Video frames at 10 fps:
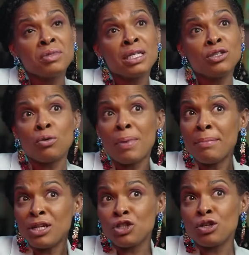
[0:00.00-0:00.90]
qui sont
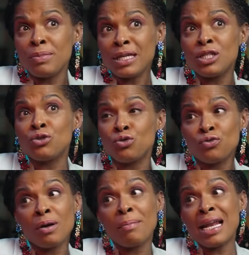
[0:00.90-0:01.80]
pas méchantes, mais qui sont
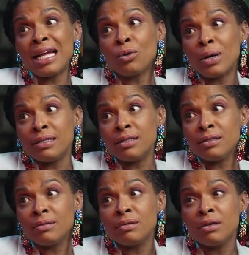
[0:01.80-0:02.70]
souvent
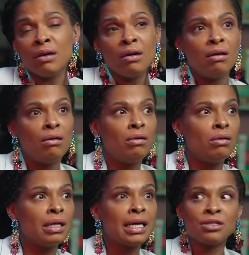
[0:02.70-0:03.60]
maladroites.
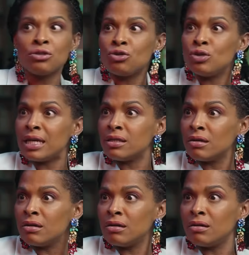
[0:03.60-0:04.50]
Mhm. Qu'est-ce que tu
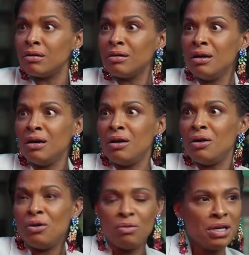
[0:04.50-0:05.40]
attends
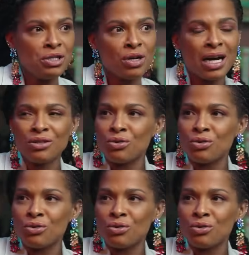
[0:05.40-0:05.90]
Mais il sera